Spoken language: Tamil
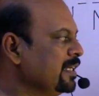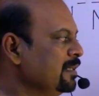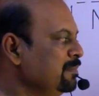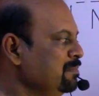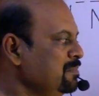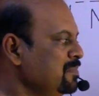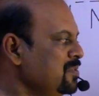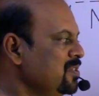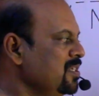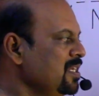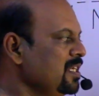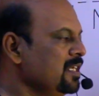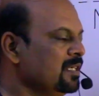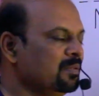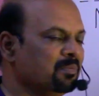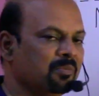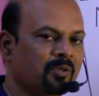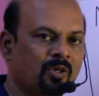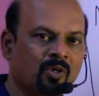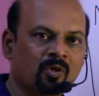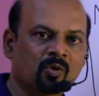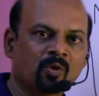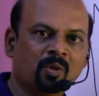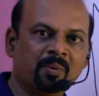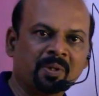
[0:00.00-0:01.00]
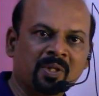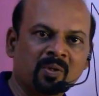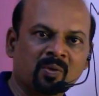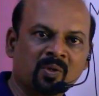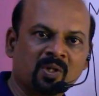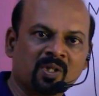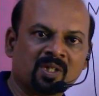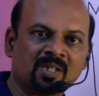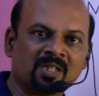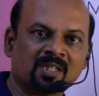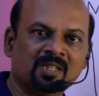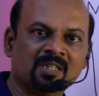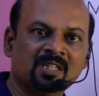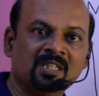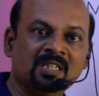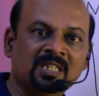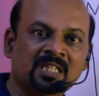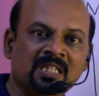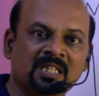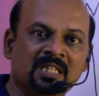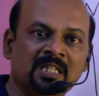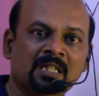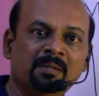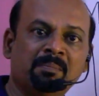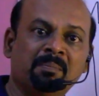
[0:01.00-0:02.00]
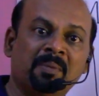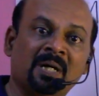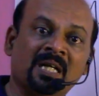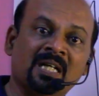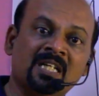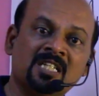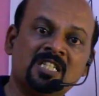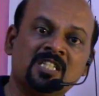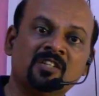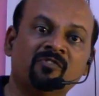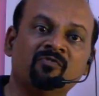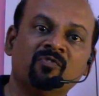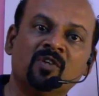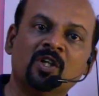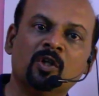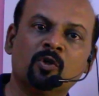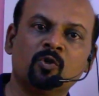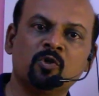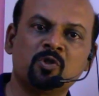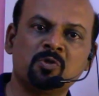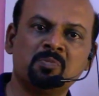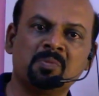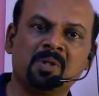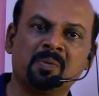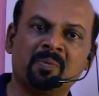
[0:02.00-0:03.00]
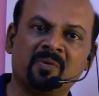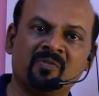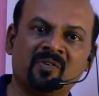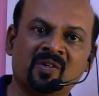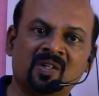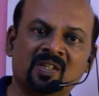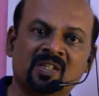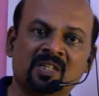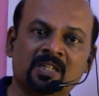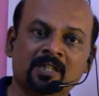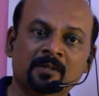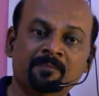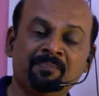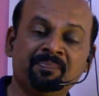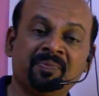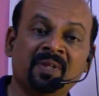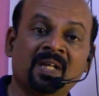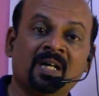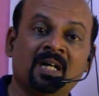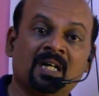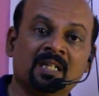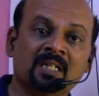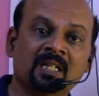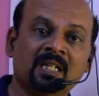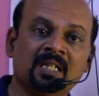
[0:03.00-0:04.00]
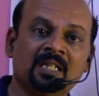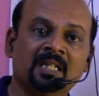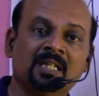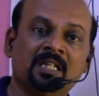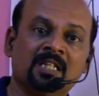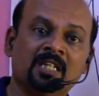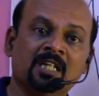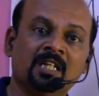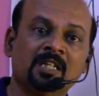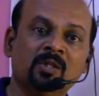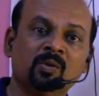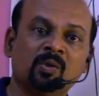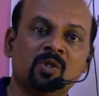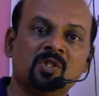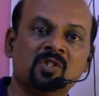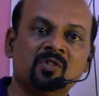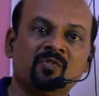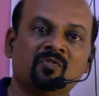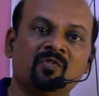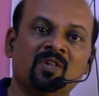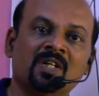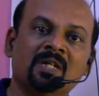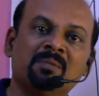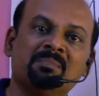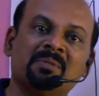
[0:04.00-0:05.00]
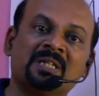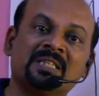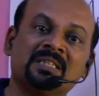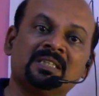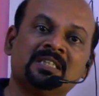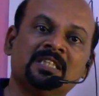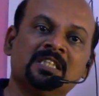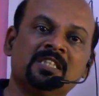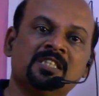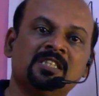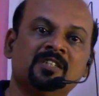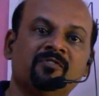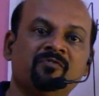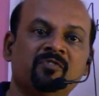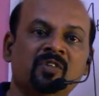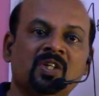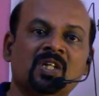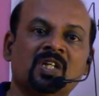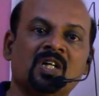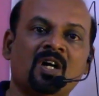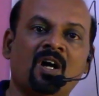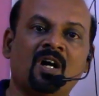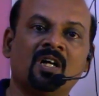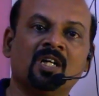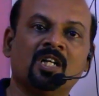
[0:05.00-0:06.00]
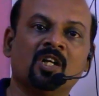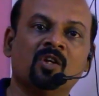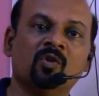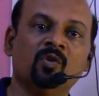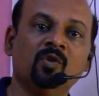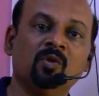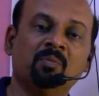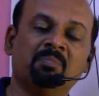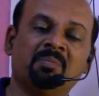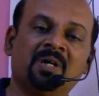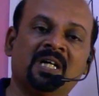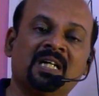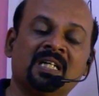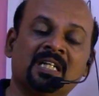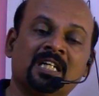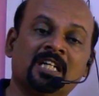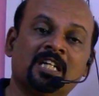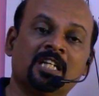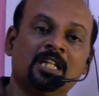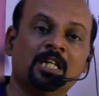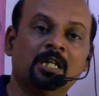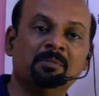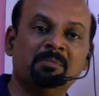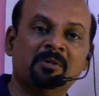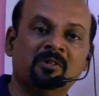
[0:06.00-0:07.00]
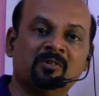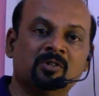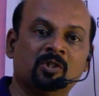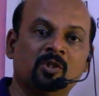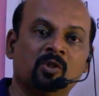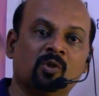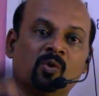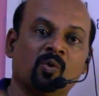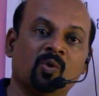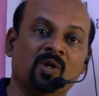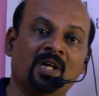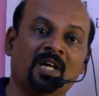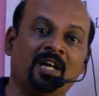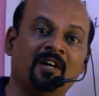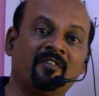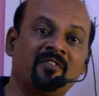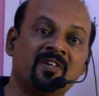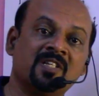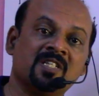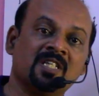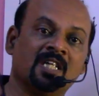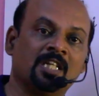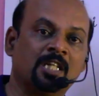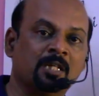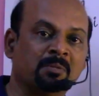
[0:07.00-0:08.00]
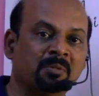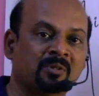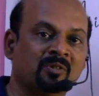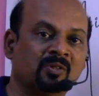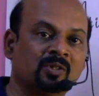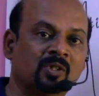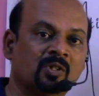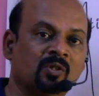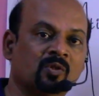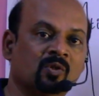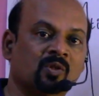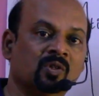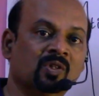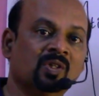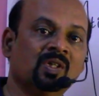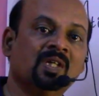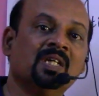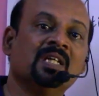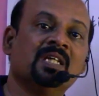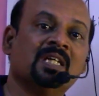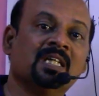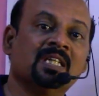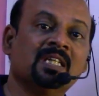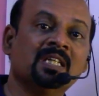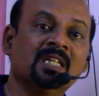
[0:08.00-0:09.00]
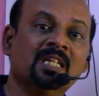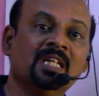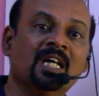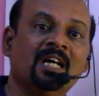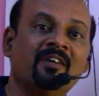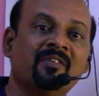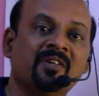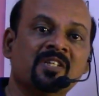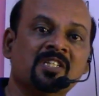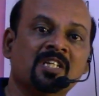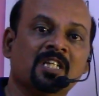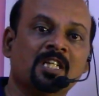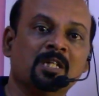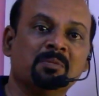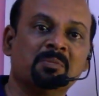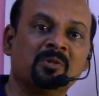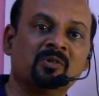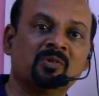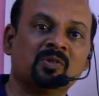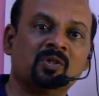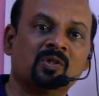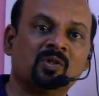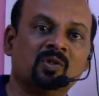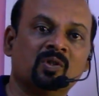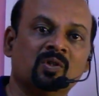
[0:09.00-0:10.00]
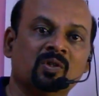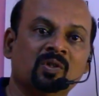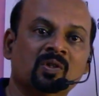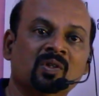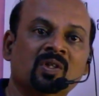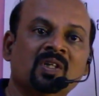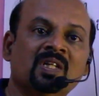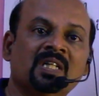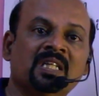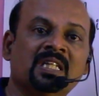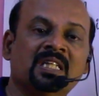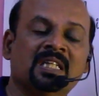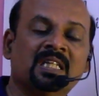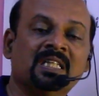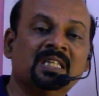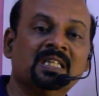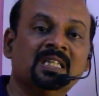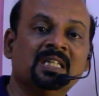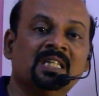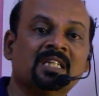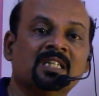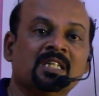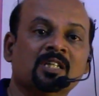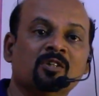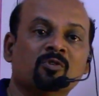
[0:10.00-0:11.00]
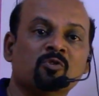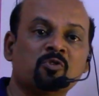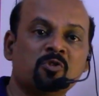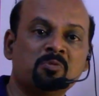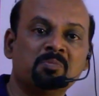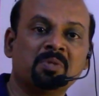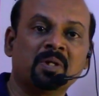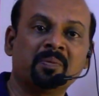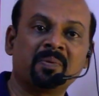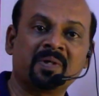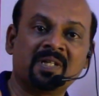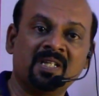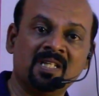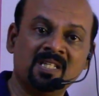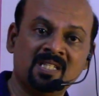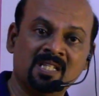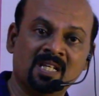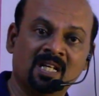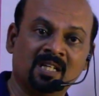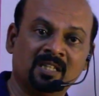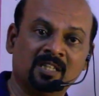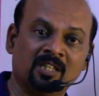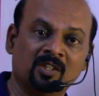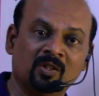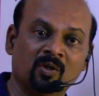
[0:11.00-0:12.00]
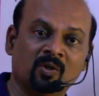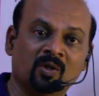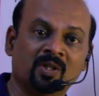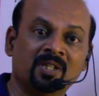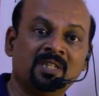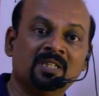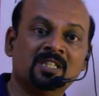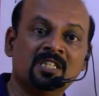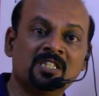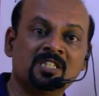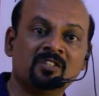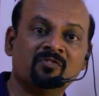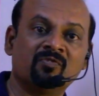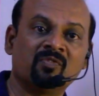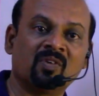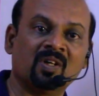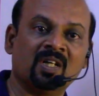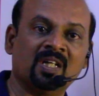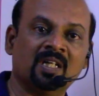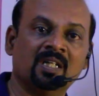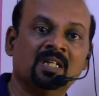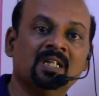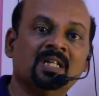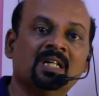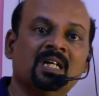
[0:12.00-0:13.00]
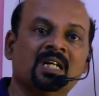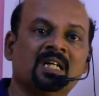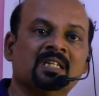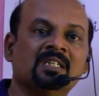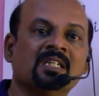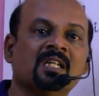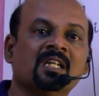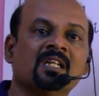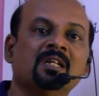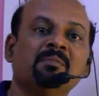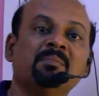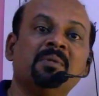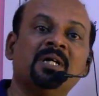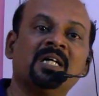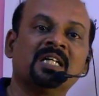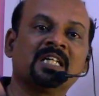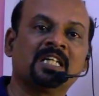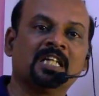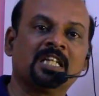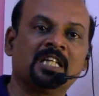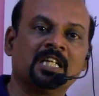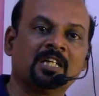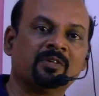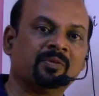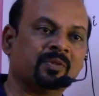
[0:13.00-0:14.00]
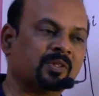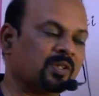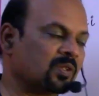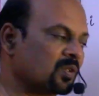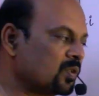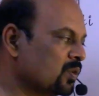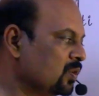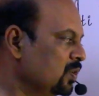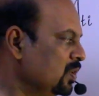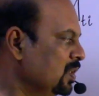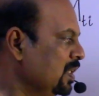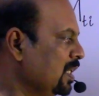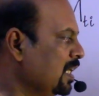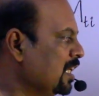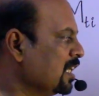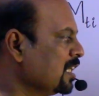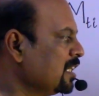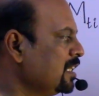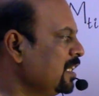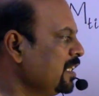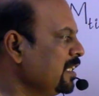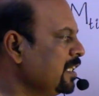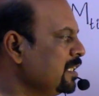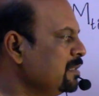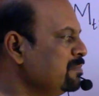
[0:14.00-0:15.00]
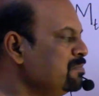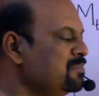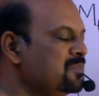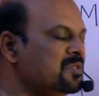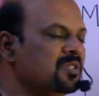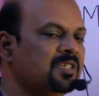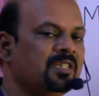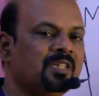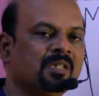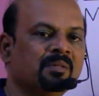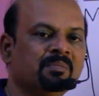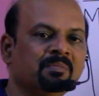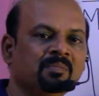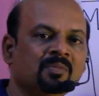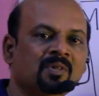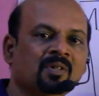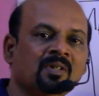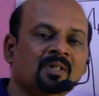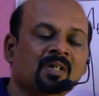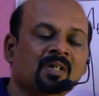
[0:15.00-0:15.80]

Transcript: எம்ஜிஎம்கியூ அப்படின்னு ஒன்று இருக்குது இது என்னென்னா பல ஷிஃப்ட்டில் கொஸ்டின் பேப்பர் வருது அதில் ஏதாவது ஒரு ஷிஃப்ட்டில் மற்ற ஷிஃப்ட்டை காட்டிலும் மார்க் அதிகமாக வந்திருக்கும் இல்லை ஆவரேஜ் அதிகமாக வந்திருக்கும் எதுக்கு ஆவரேஜ் அதிகமாக வந்திருக்கும் எந்த இடத்துல கொஸ்டின் பேப்பர் ஈஸியாக இருந்ததோ எந்த ஷிஃப்ட்டில் அதில் தான் மார்க் அதிகம் வந்திருக்கும் அதுதான் எம்ஜிஎம்